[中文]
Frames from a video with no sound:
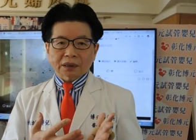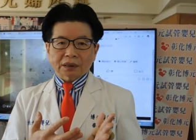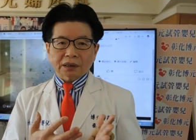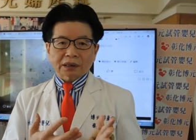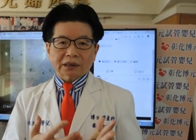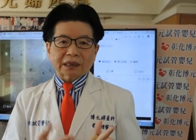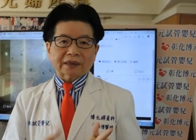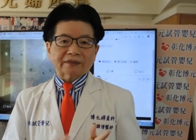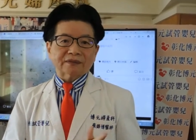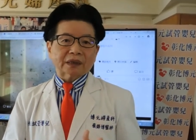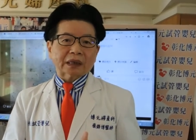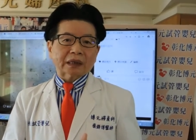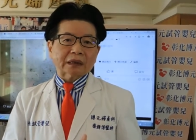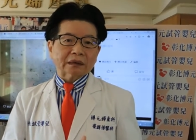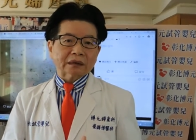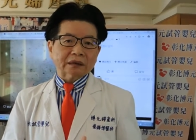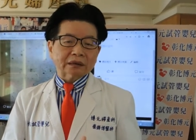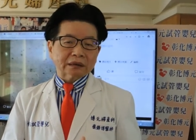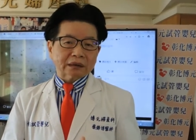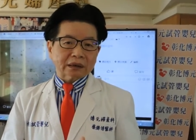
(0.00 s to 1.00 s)
第三
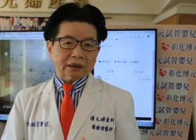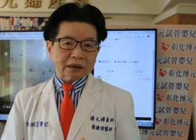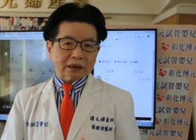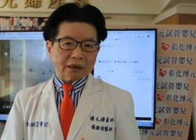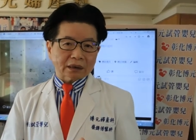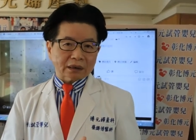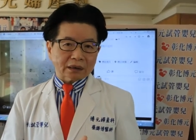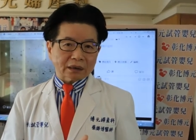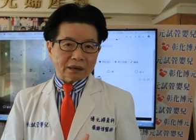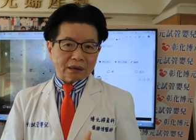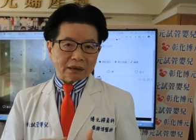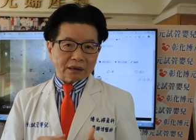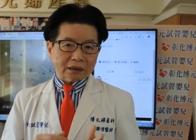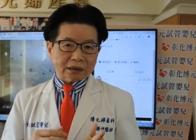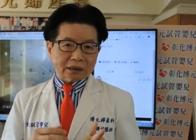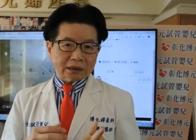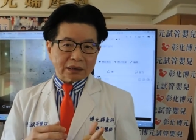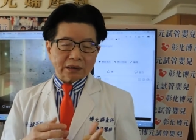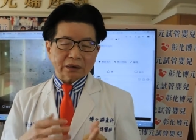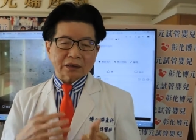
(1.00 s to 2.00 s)
方的
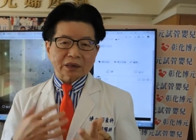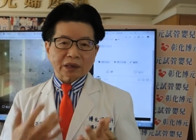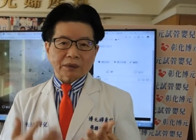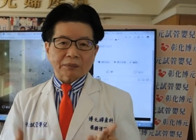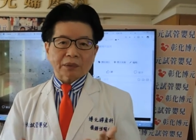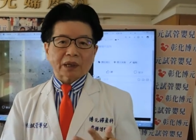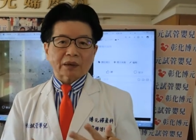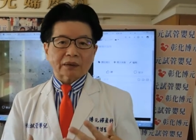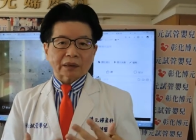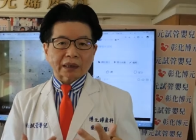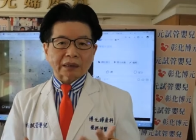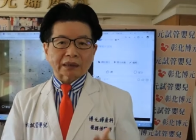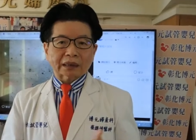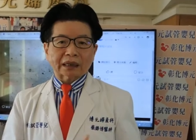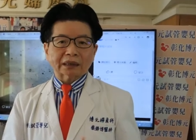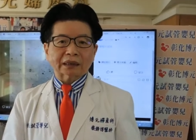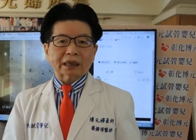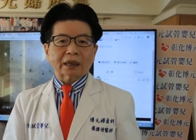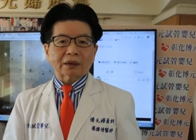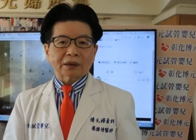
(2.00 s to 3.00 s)
生殖细胞来
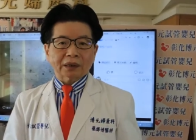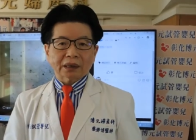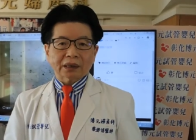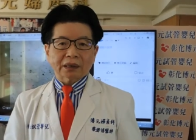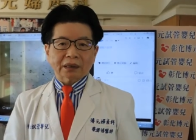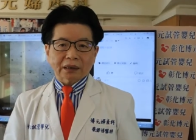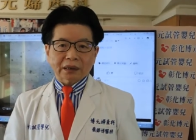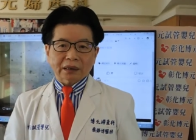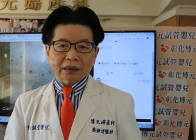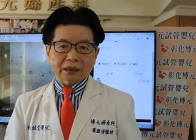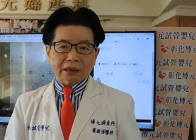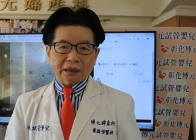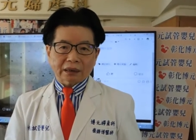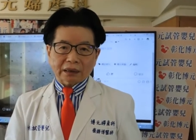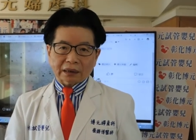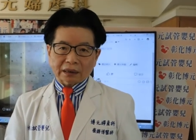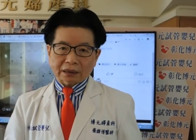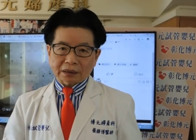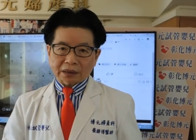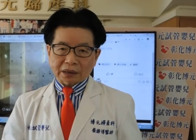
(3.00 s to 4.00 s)
达到一一
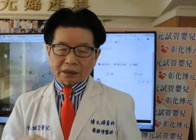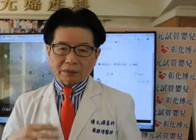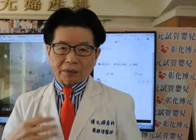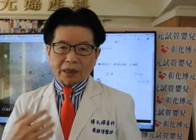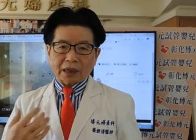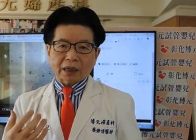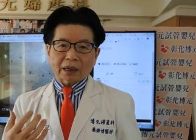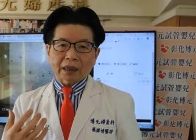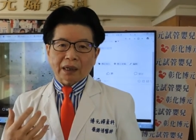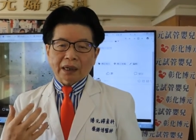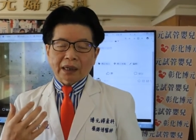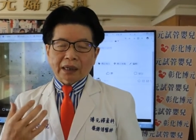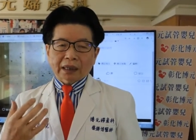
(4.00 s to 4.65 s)
一圆指望。